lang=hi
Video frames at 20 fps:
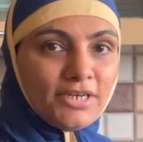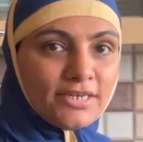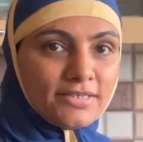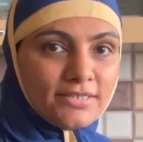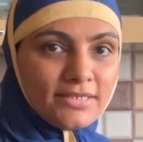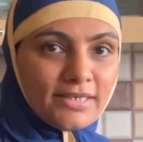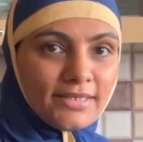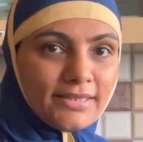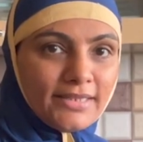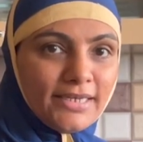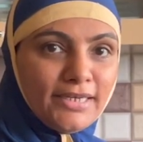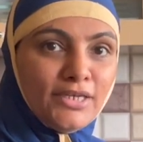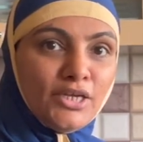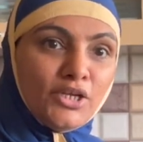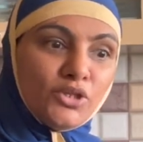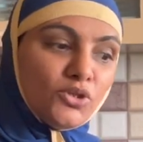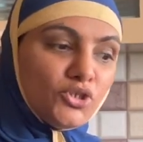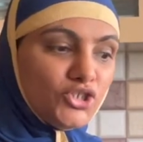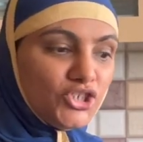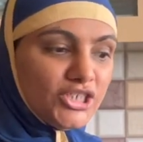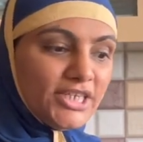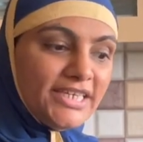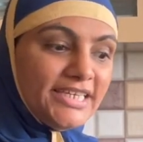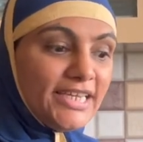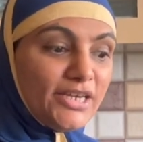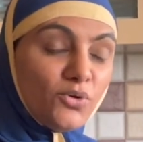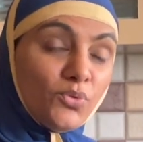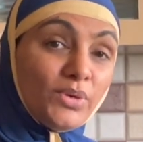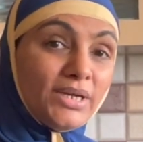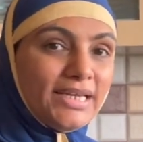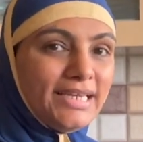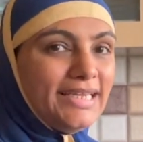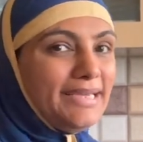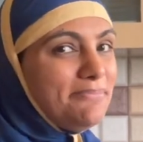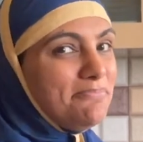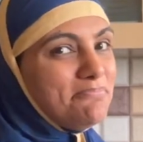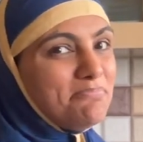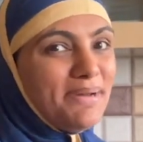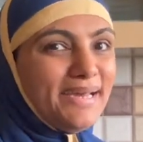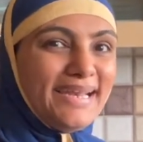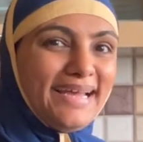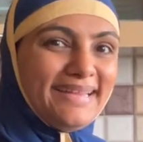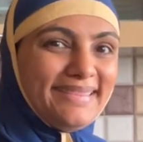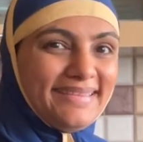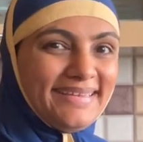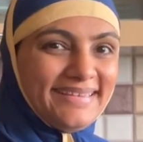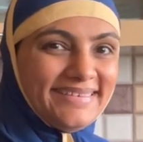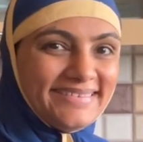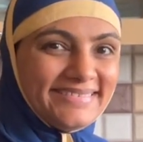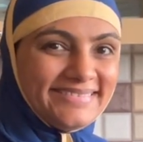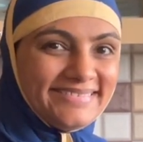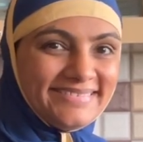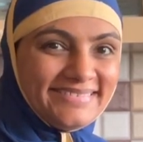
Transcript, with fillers: कर सकते हैं तो चलिए क्विकली बनाते हैं